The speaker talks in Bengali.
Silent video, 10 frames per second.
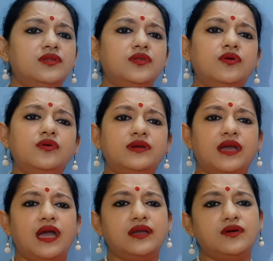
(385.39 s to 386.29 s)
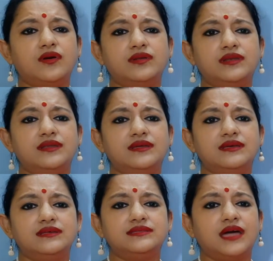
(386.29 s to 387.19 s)
লোক এখন
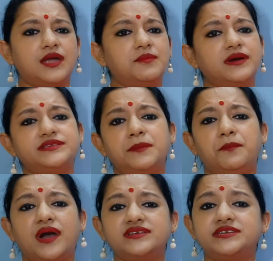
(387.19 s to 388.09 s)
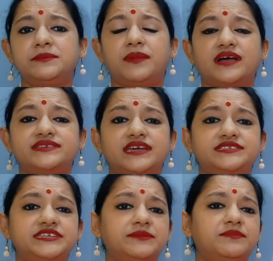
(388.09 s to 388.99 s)
তার মাঝে বাঁশি বাজায়
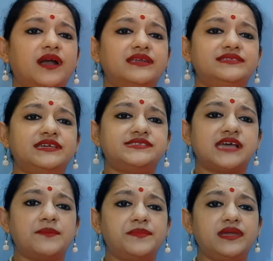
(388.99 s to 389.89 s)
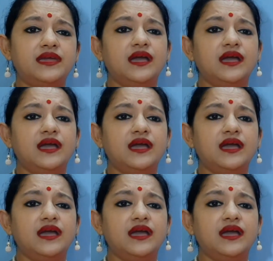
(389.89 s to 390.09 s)
জিপ গাড়িতে চাপে